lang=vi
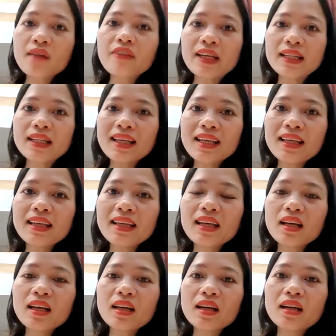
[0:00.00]
vậy thì
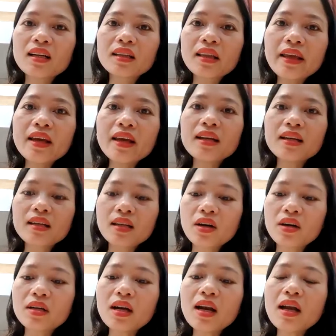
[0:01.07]
à, tiền
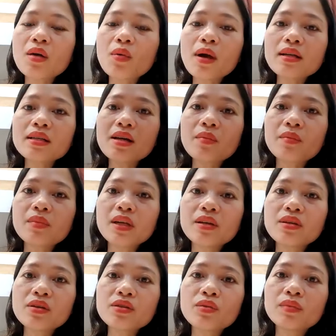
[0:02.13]
nó rất là quan trọng để
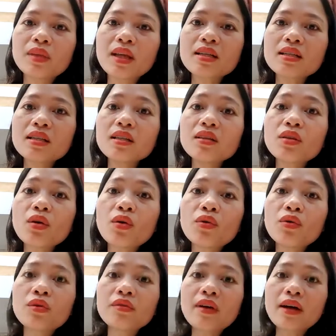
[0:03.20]
cho chúng ta sinh
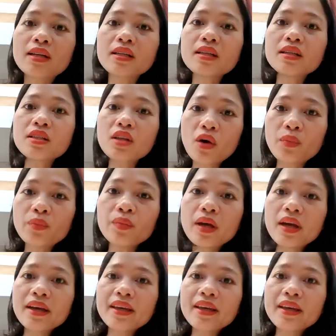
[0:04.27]
tồn và sinh sống